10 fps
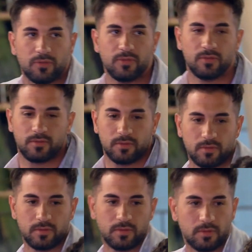auf. Oder
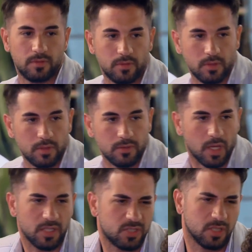guck auf Boden einfach.
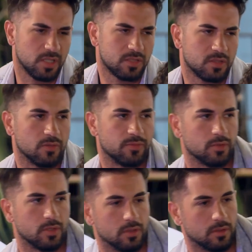Nein, steh jetzt auf.
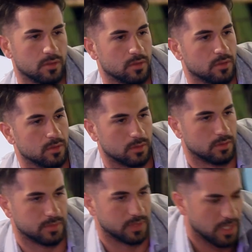
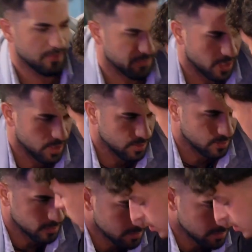Guck auf Boden. Nein.